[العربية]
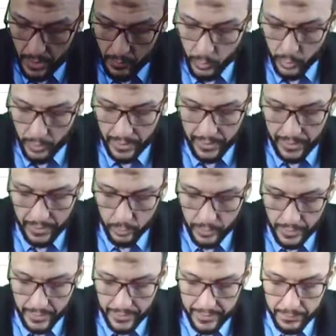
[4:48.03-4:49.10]
ممكن حاجه
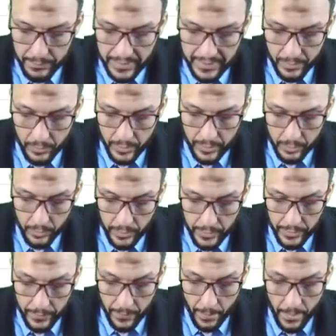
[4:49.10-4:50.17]
ناخد حاجه ديت مثلا وليكن
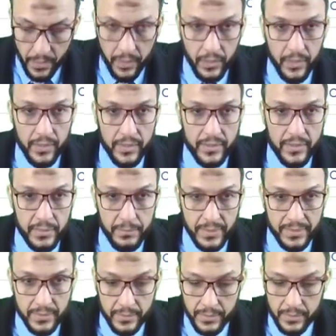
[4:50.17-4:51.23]
ايه الهاير ديت
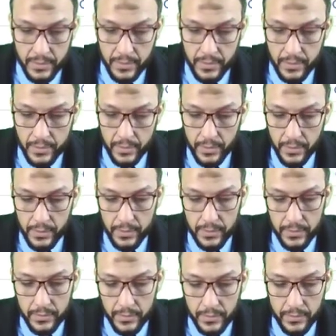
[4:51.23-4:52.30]
مثلا الهاير